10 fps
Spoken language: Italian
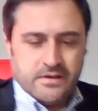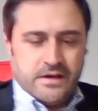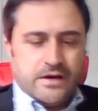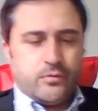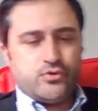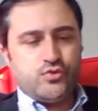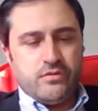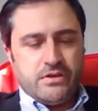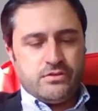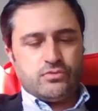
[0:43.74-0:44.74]
a questo
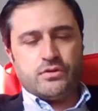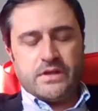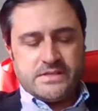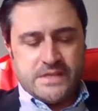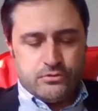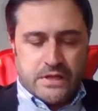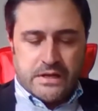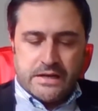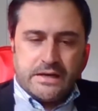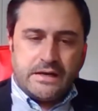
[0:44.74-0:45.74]
evento organizzato
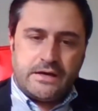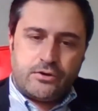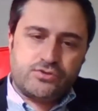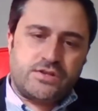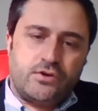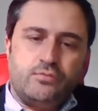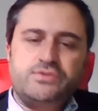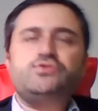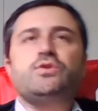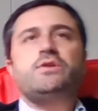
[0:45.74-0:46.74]
dalla nostra
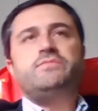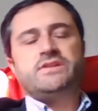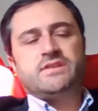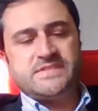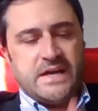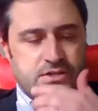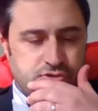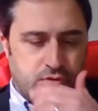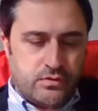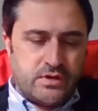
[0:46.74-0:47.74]
Commissione Ambiente e
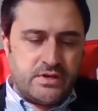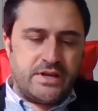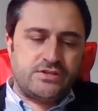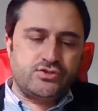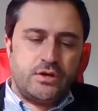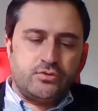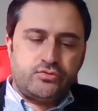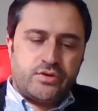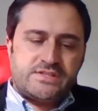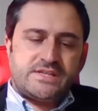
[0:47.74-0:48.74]
Paesaggio. Ringrazio la
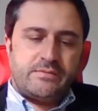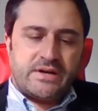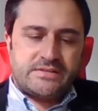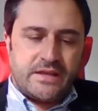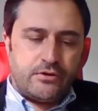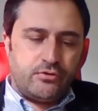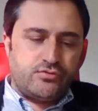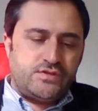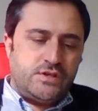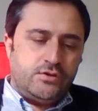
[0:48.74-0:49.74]
dottoressa Marta
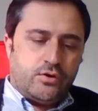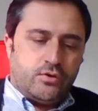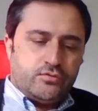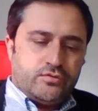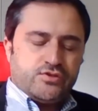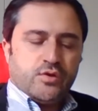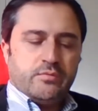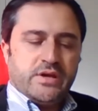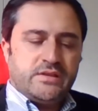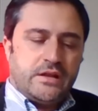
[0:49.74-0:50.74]
Ragozzino e
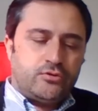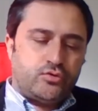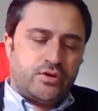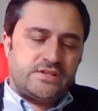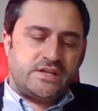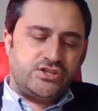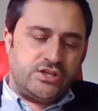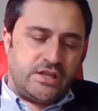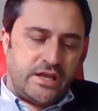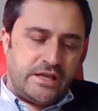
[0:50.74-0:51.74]
contestualmente la dottoressa
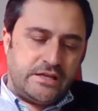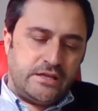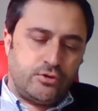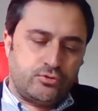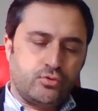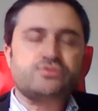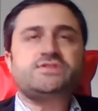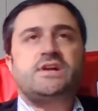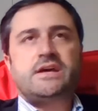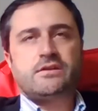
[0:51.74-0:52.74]
Generelli e il dottor
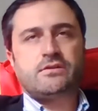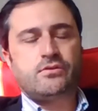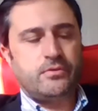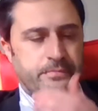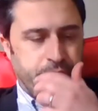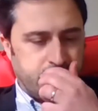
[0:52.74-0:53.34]
Salerno